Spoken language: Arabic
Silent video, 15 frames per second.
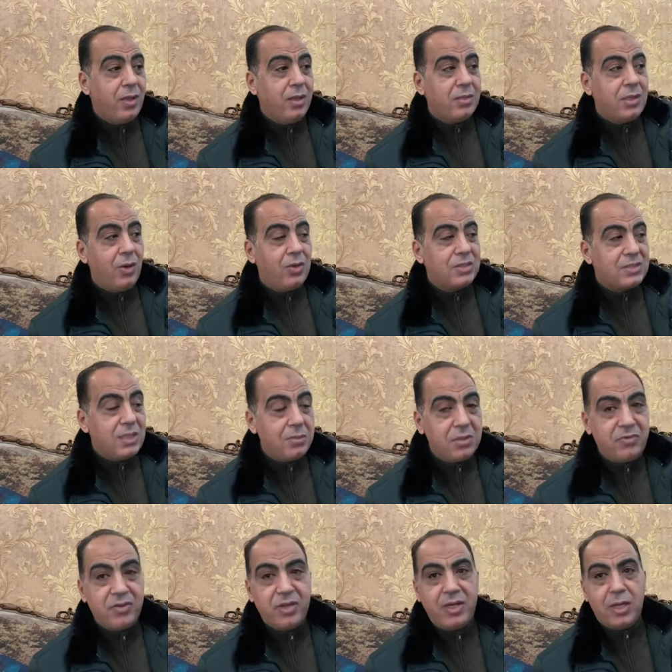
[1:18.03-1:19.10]
توسمت
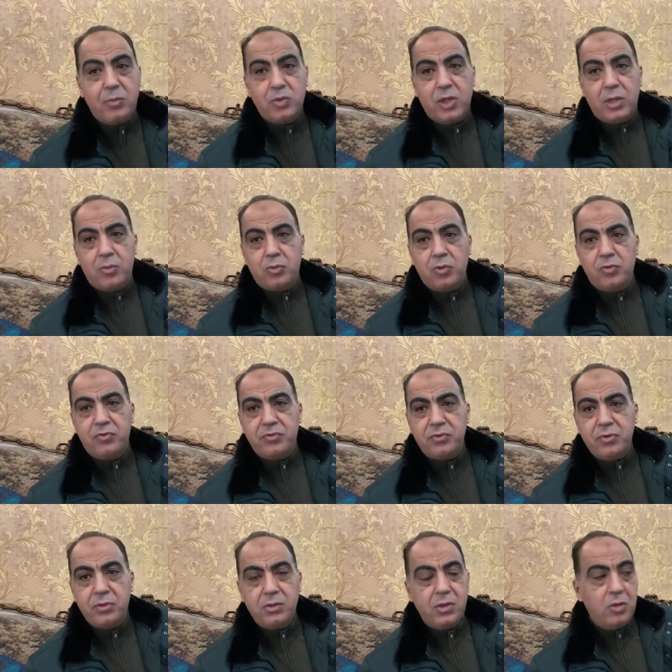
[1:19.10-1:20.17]
فيك انك مدرب كوف
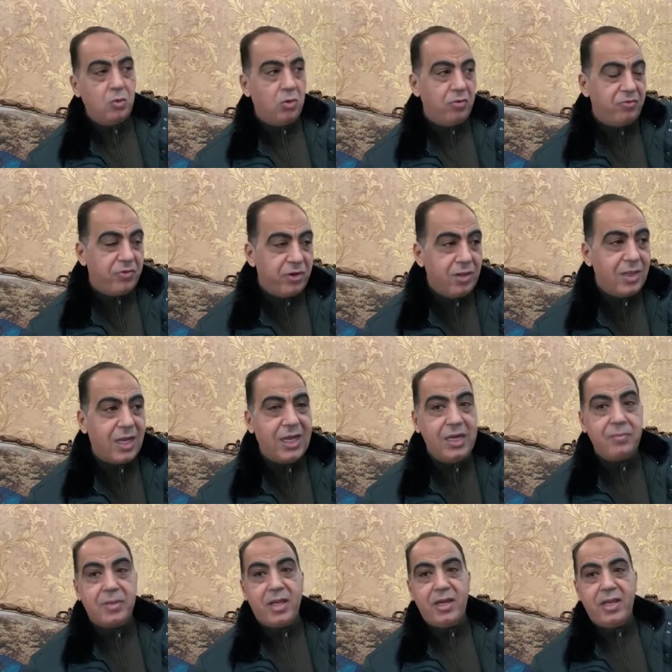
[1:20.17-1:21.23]
وفرت لك
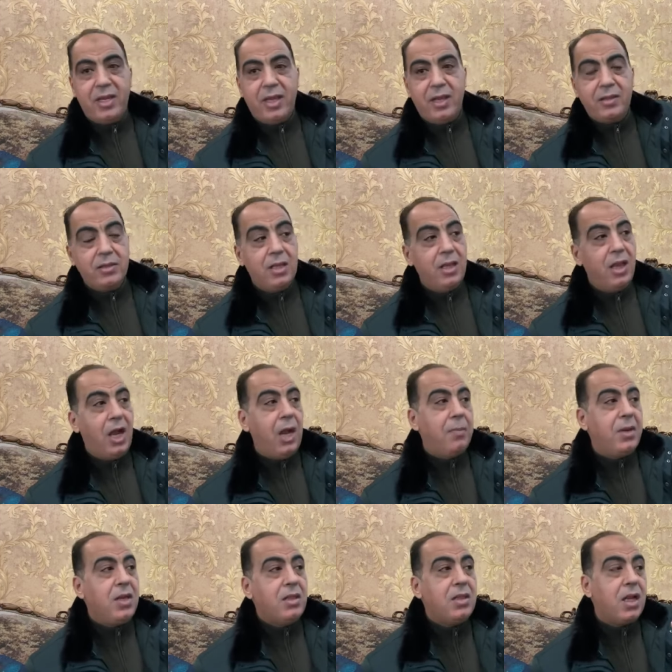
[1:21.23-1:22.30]
الامكانيات
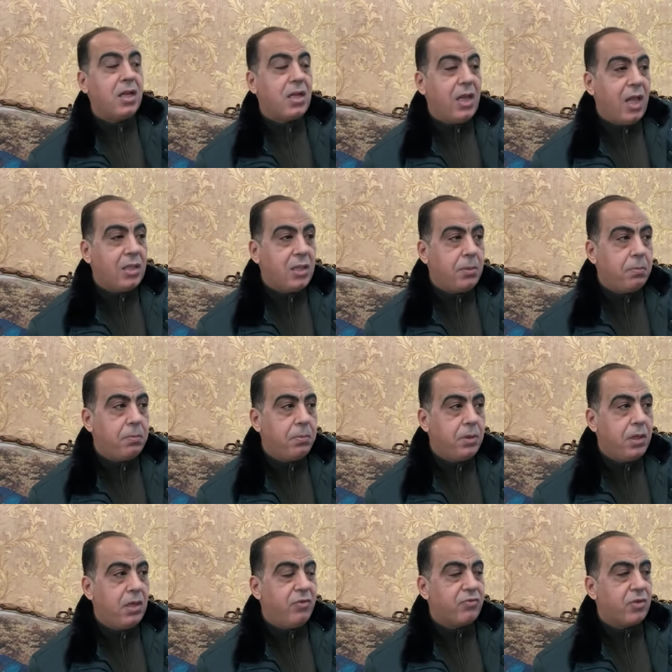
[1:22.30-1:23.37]
عملت لك راتب
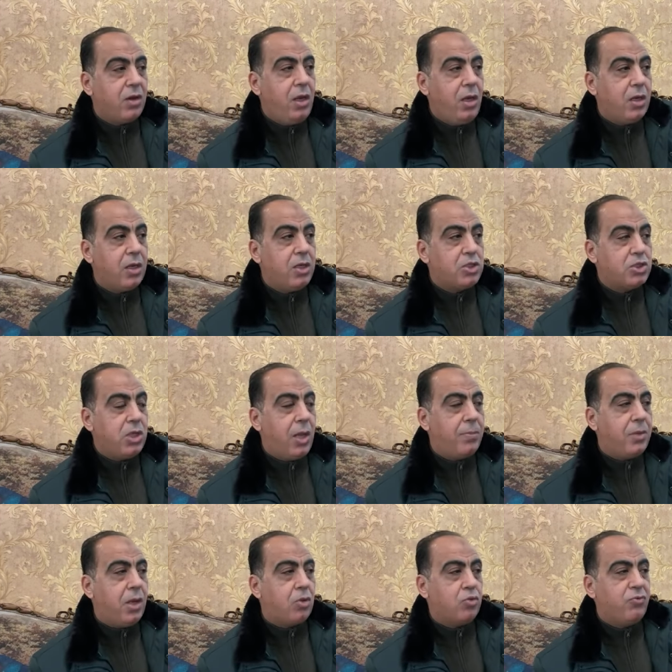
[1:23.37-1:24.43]
اللي في طلائع الجيش ده
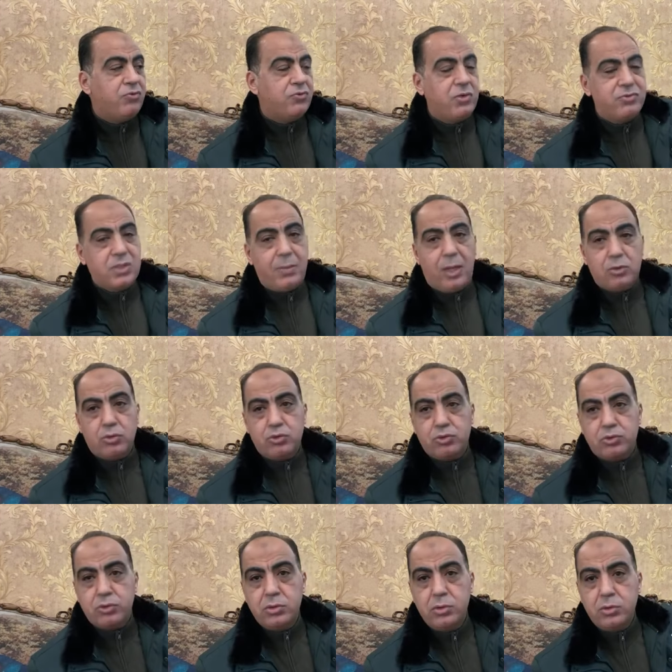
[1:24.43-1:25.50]
بياخدوه في 7
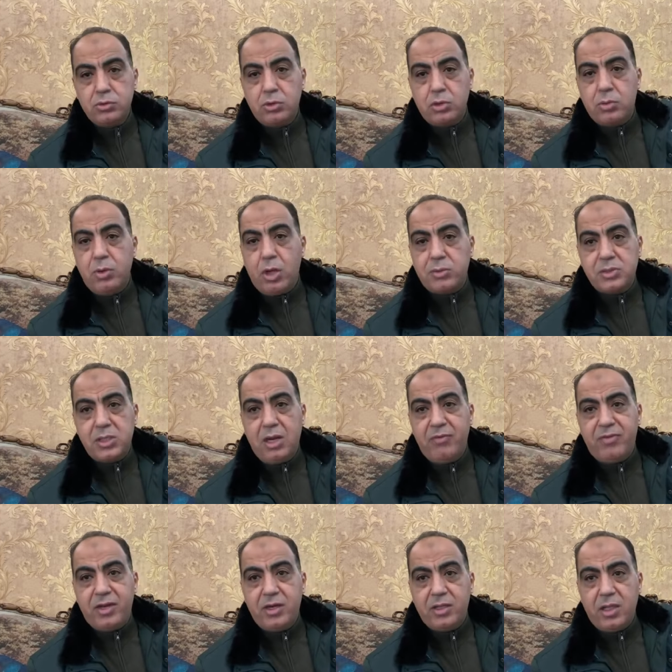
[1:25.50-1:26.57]
اشهر 350
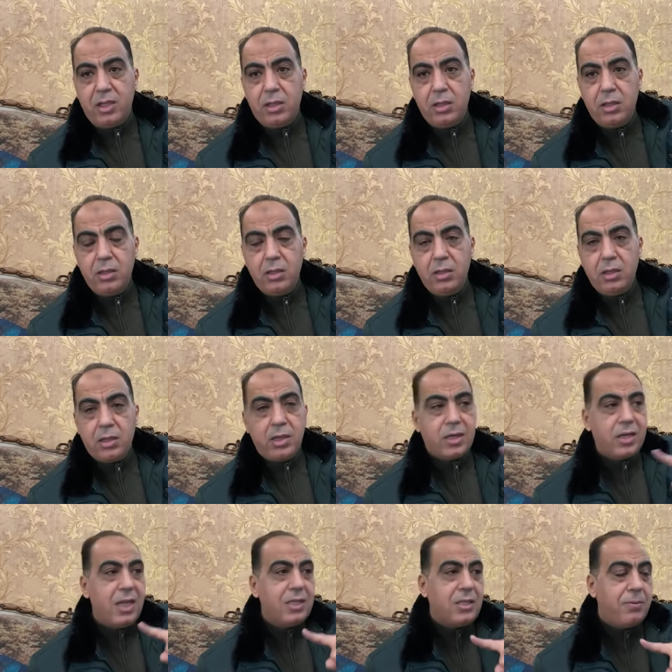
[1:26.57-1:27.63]
الف جنيه ده كان
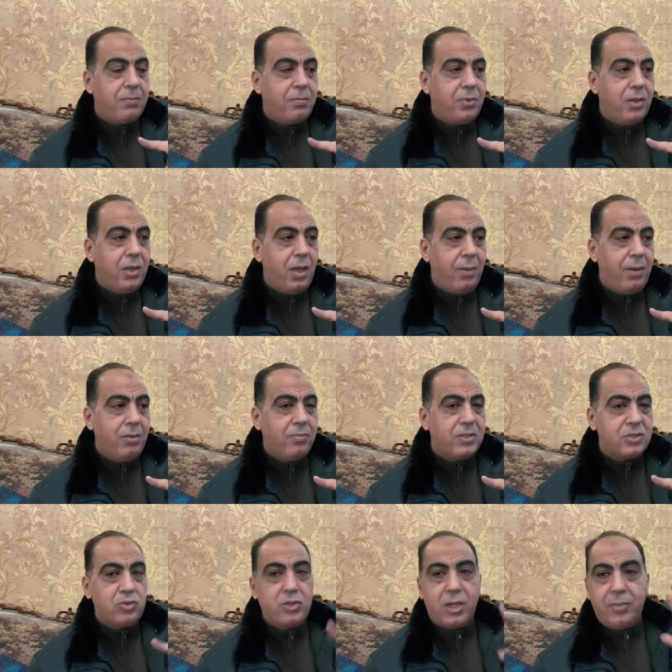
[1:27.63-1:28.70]
راتب عبد
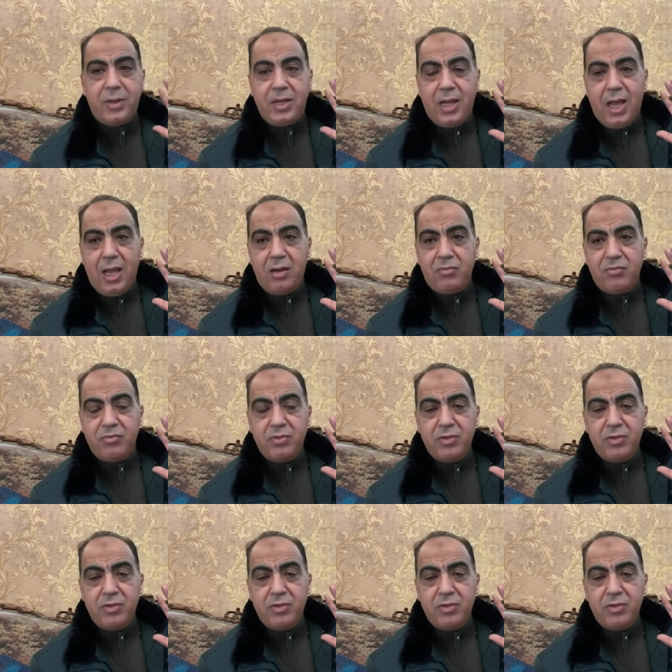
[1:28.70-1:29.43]
الحميد 40000